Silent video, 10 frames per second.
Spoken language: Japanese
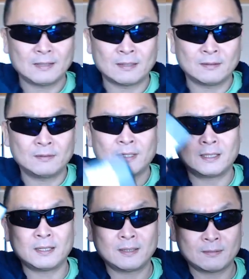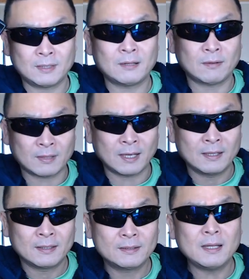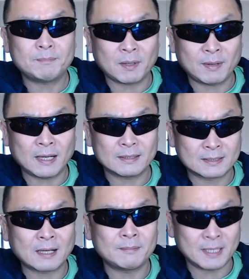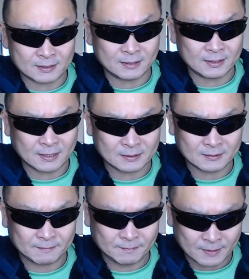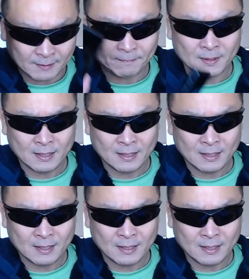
あの抜けてってくれるので電波はつかみやすいです、ね